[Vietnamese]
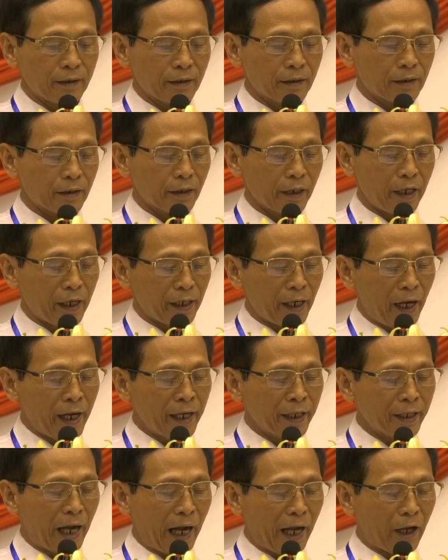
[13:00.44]
với
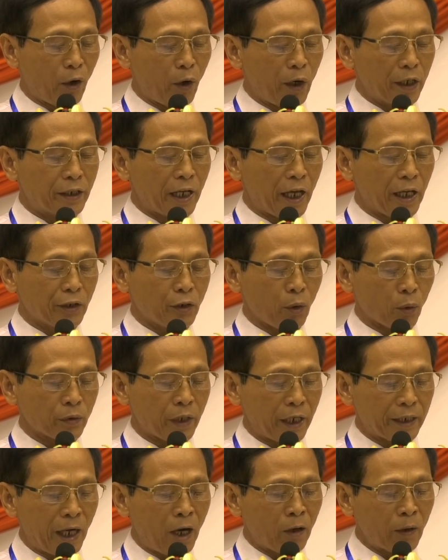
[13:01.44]
141 xã
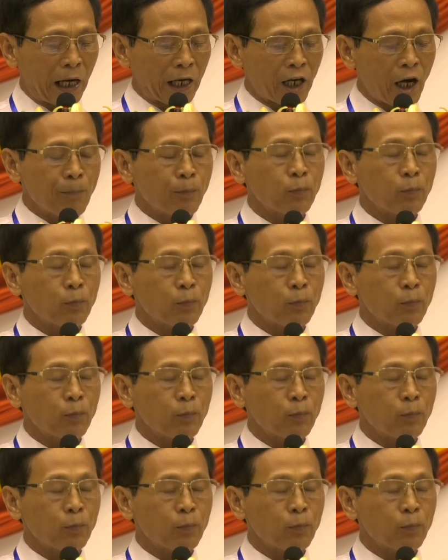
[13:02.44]
phường thị trấn